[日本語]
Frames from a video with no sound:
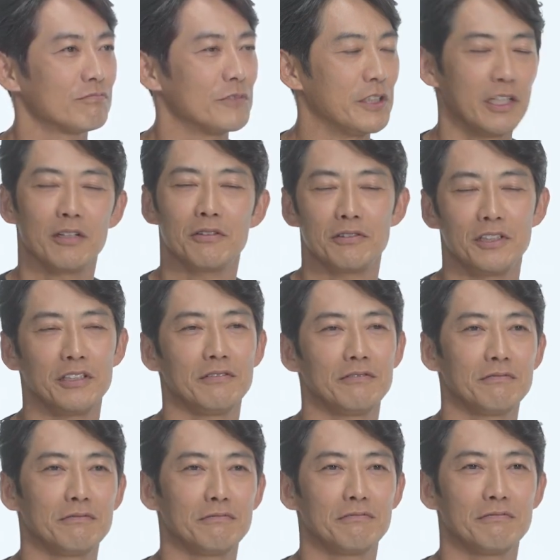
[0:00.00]
リアルに
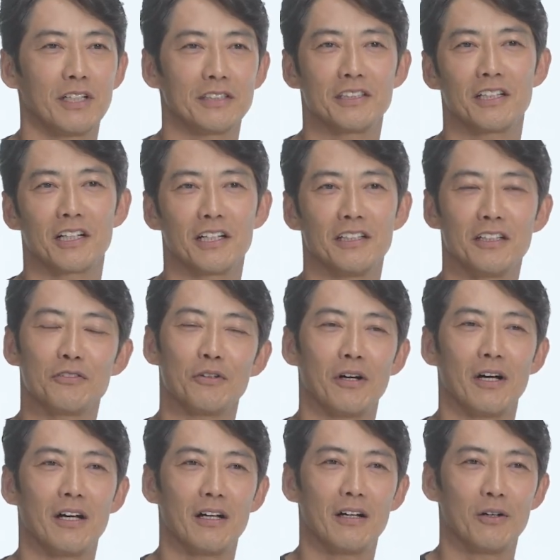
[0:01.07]
出せたかなと
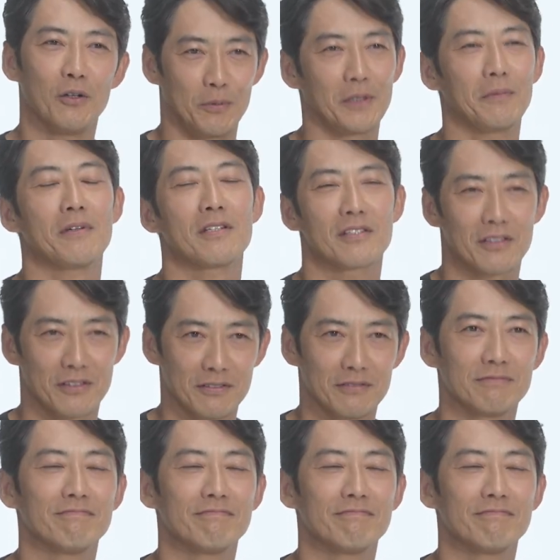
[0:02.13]
は思いますけど。